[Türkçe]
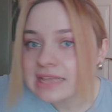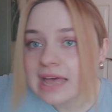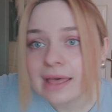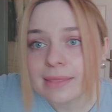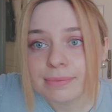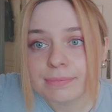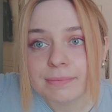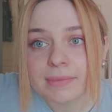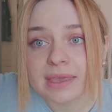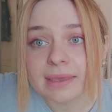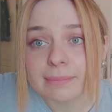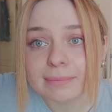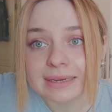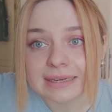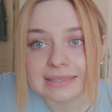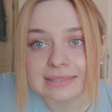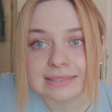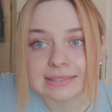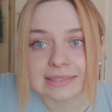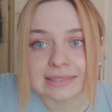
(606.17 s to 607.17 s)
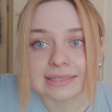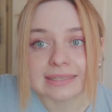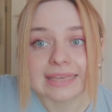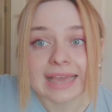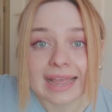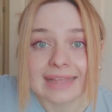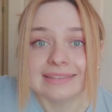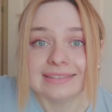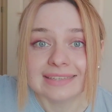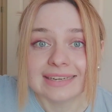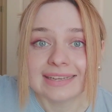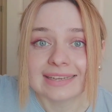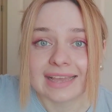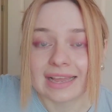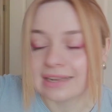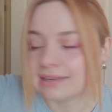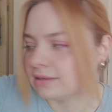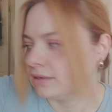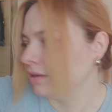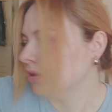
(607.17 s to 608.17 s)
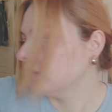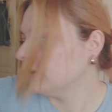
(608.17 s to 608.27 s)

Sen Maybelline'sin kendine gel.